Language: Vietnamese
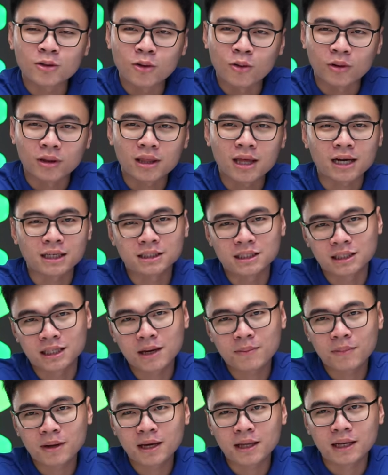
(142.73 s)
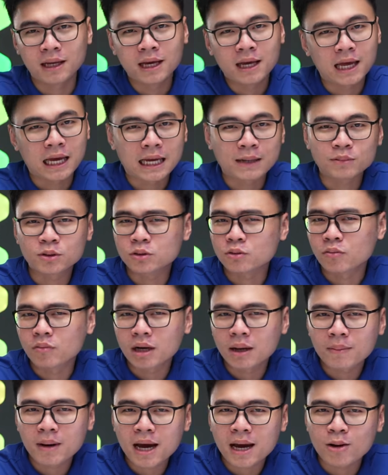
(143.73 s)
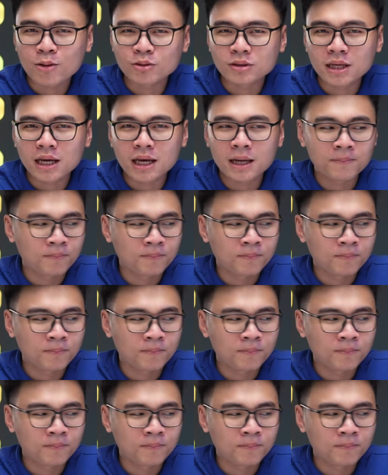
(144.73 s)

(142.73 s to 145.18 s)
thổi thẳng trực tiếp lên em sử dụng 52 độ C